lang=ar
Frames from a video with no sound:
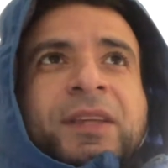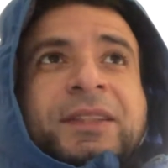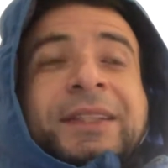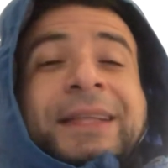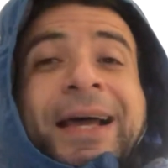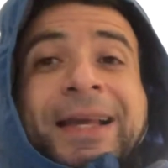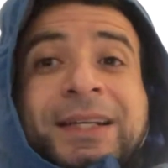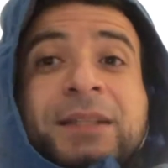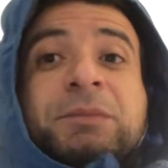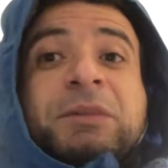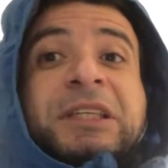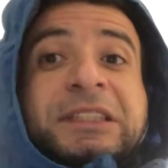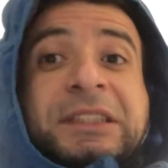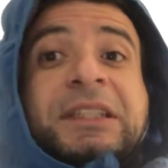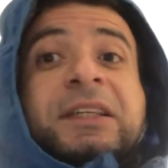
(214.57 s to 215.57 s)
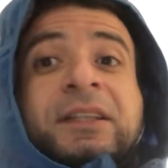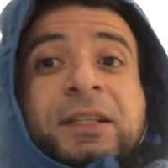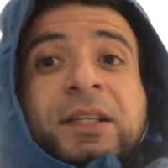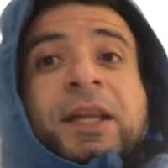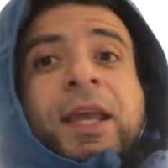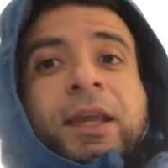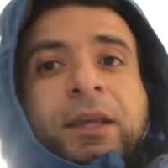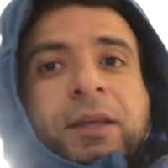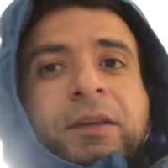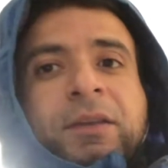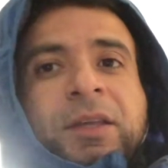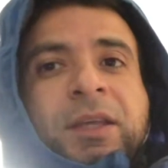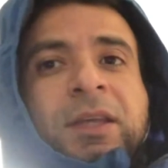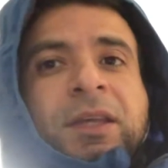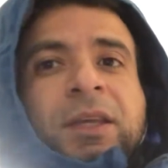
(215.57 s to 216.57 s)
تتعلم كتير هناك
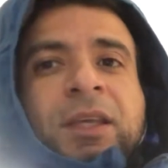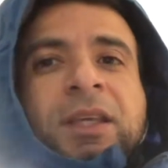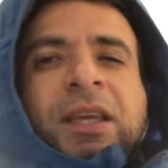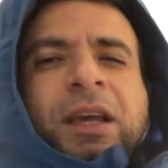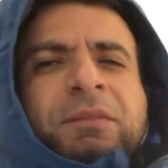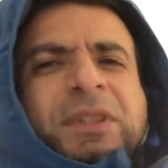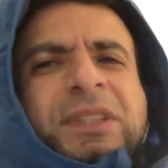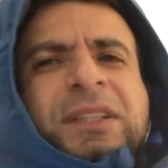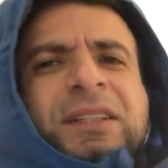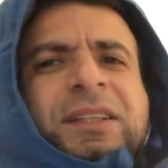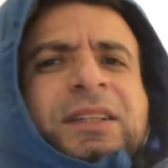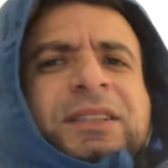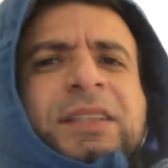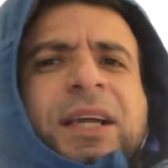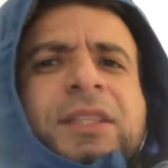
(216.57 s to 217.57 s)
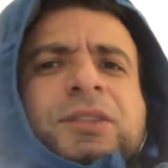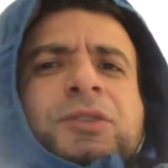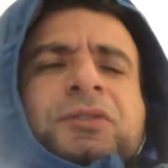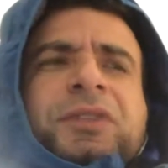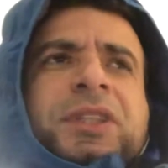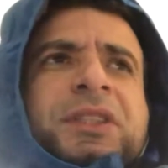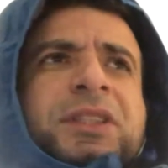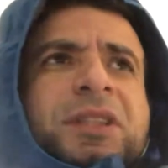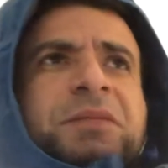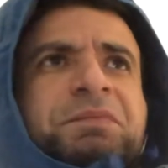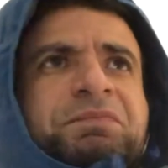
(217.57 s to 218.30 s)
يعني مثلا الاتحاد السوفيتي